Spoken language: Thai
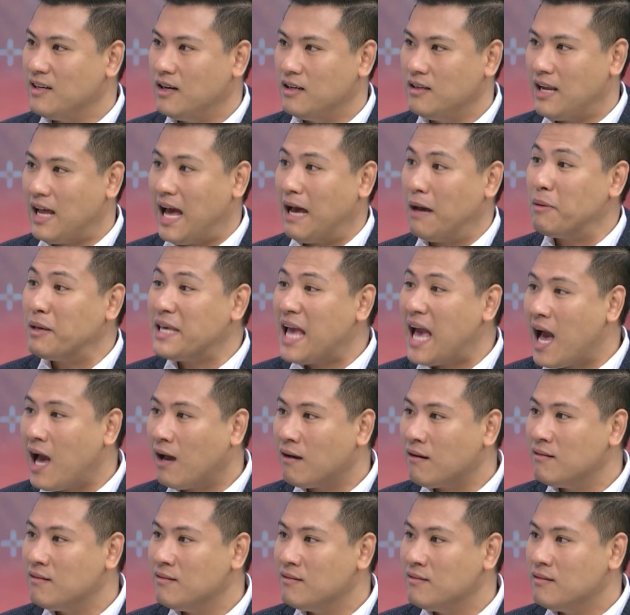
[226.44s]
งินหาไม่ยาก
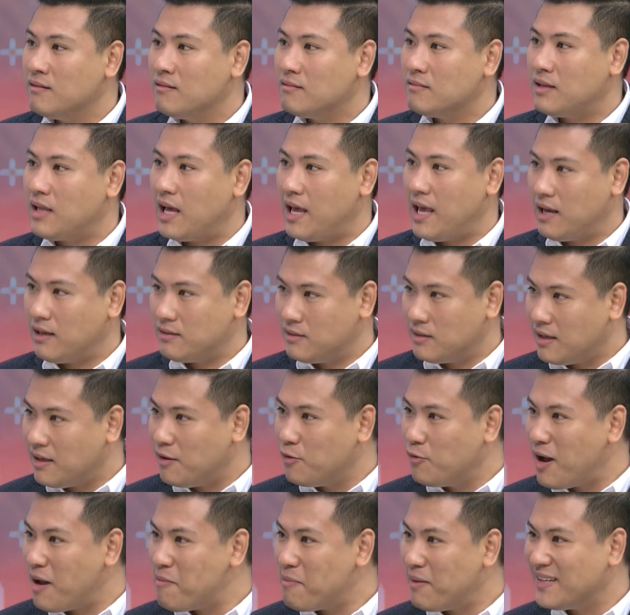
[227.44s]
แต่
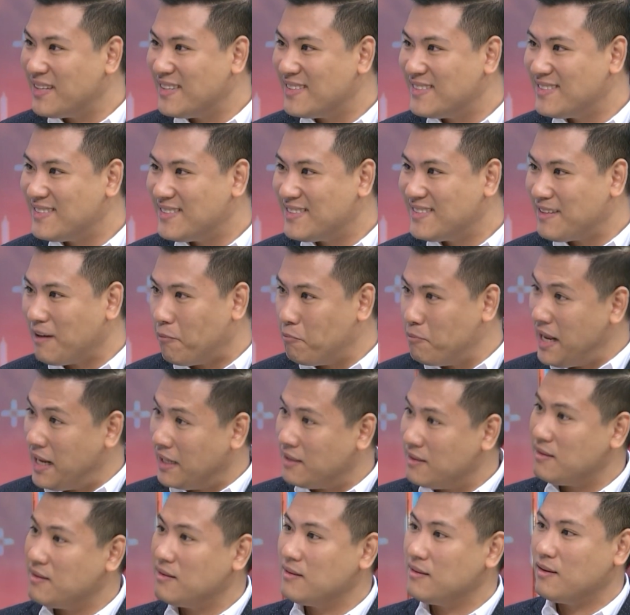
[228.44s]
execute ให้มันสำเร็จ
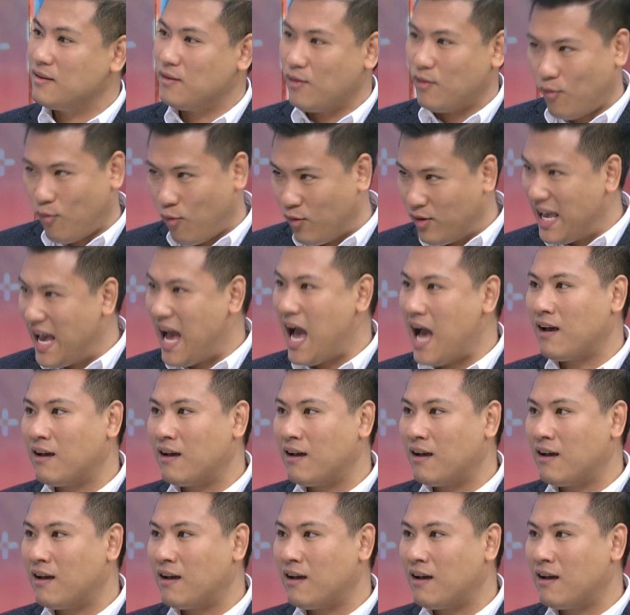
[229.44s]
โอ้ยาก